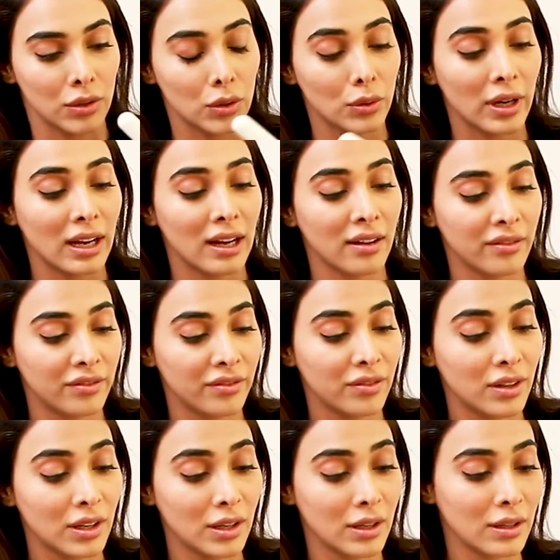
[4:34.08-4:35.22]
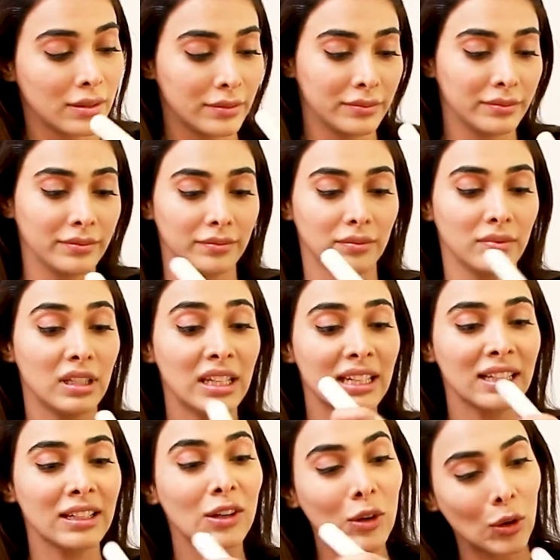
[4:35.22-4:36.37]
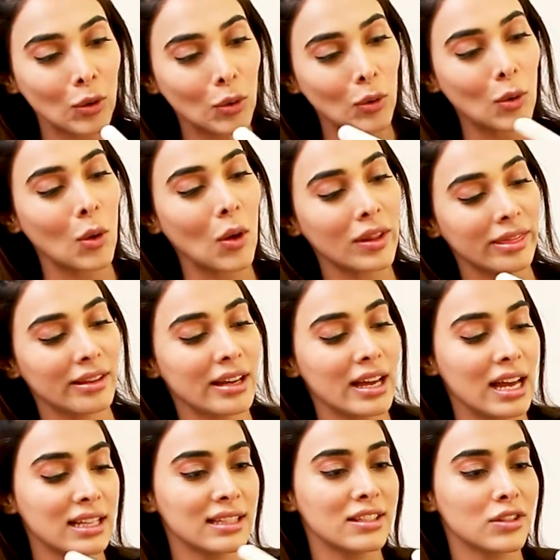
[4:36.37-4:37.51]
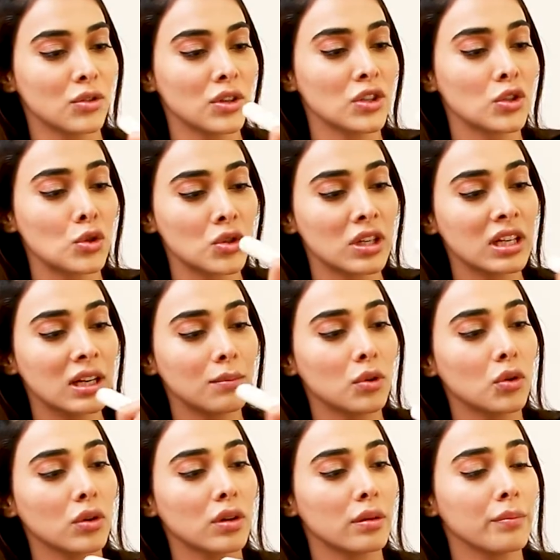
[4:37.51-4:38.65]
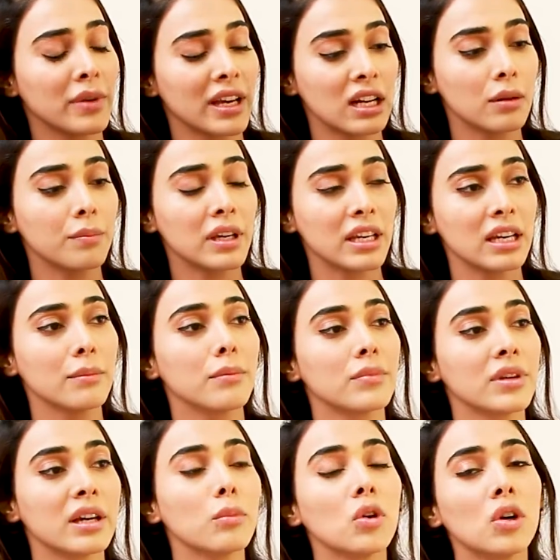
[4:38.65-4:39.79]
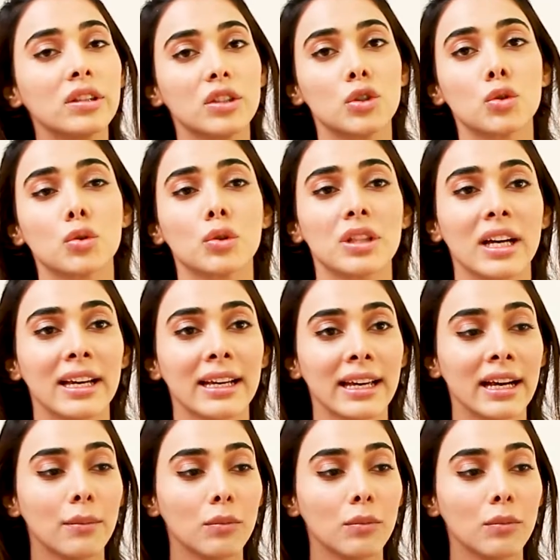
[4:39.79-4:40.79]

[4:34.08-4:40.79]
टू हैव लिटल ग्लो ऑन द हैंड्स क्योंकि यूजुअली हम लोग मेकअप में ये ये बहुत इशू होता है कि